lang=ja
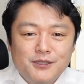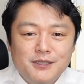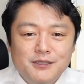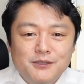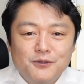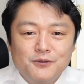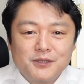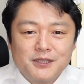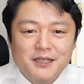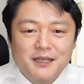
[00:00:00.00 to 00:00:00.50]
信
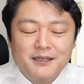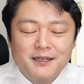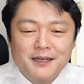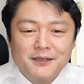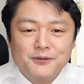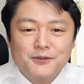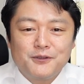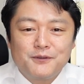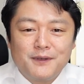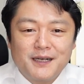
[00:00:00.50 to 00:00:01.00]
用していな
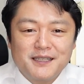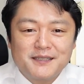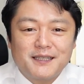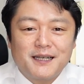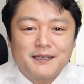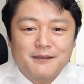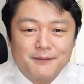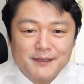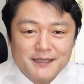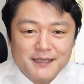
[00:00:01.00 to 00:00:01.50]
いというわけじゃ
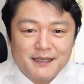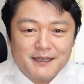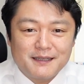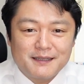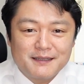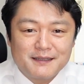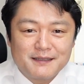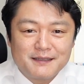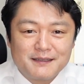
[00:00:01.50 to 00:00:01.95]
ありません。